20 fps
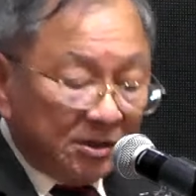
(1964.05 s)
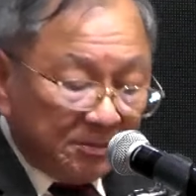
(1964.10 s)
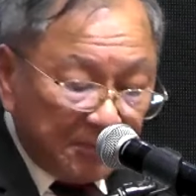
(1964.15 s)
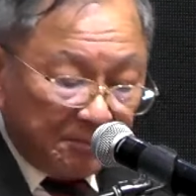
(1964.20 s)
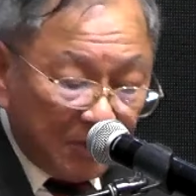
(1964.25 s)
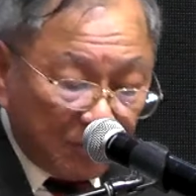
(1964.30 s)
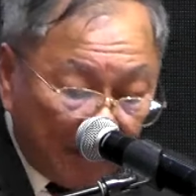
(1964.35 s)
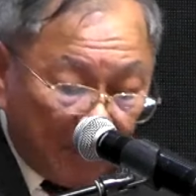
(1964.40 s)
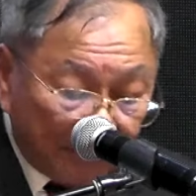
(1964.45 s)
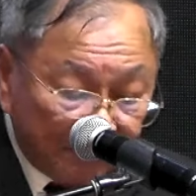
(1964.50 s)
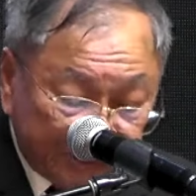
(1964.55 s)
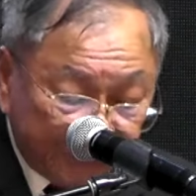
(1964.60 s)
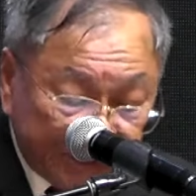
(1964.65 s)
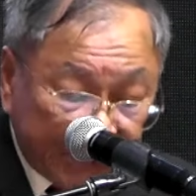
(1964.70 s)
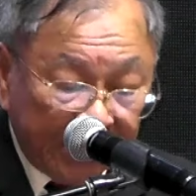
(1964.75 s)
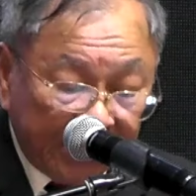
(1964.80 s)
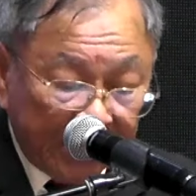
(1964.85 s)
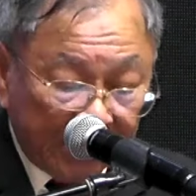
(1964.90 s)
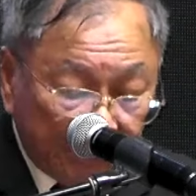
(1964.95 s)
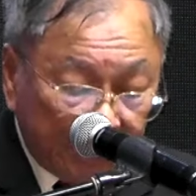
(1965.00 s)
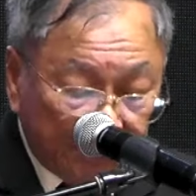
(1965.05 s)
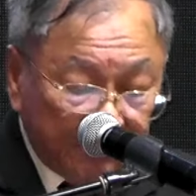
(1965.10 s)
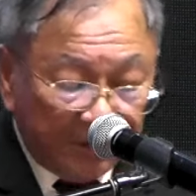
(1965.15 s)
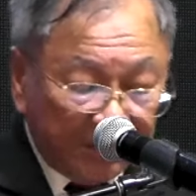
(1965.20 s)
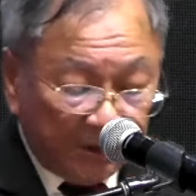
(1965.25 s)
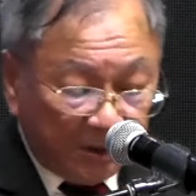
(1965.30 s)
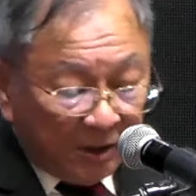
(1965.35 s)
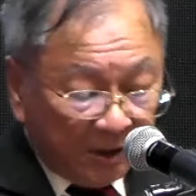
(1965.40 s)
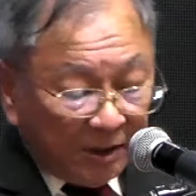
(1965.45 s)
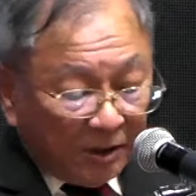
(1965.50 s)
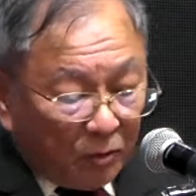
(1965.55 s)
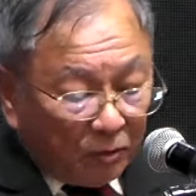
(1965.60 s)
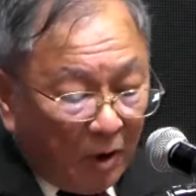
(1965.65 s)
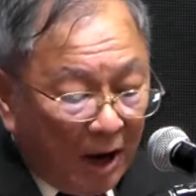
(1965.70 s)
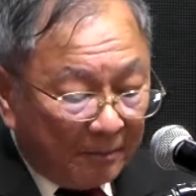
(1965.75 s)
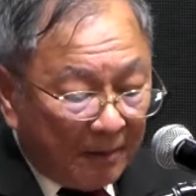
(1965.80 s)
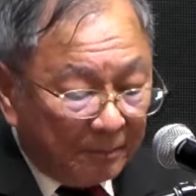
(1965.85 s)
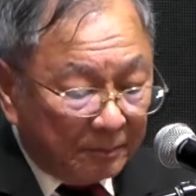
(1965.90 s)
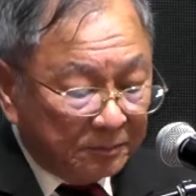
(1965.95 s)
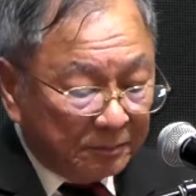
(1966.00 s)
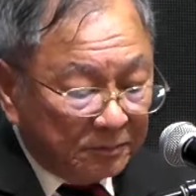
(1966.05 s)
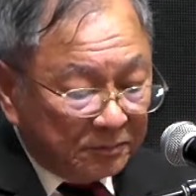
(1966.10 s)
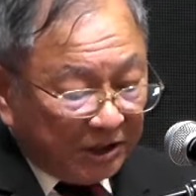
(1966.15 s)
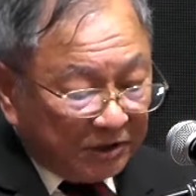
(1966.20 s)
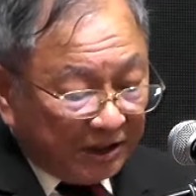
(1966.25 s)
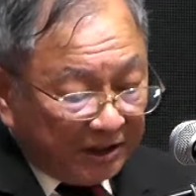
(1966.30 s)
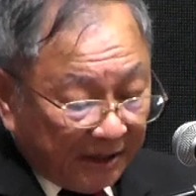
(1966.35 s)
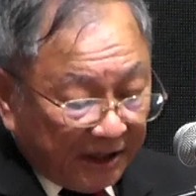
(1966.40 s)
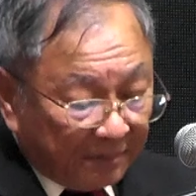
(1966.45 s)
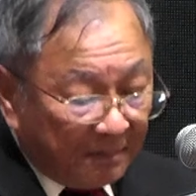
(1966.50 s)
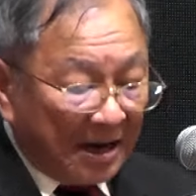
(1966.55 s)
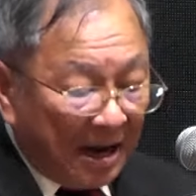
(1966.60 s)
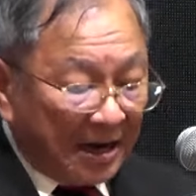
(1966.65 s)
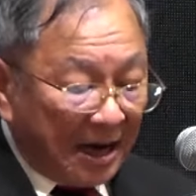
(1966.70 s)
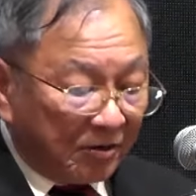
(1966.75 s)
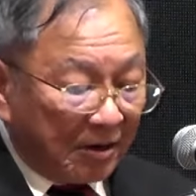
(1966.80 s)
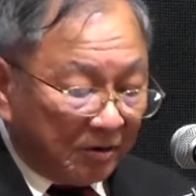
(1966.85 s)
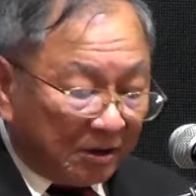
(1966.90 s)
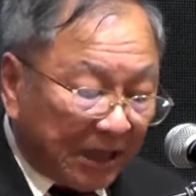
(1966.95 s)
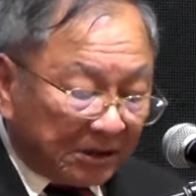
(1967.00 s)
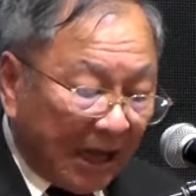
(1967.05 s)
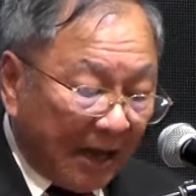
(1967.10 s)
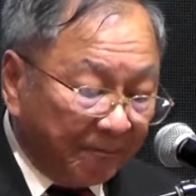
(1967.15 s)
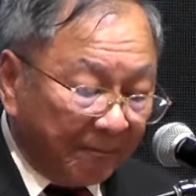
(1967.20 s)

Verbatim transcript: มีความยิ่งหรือมีความทิฏฐิมานะก็ตาม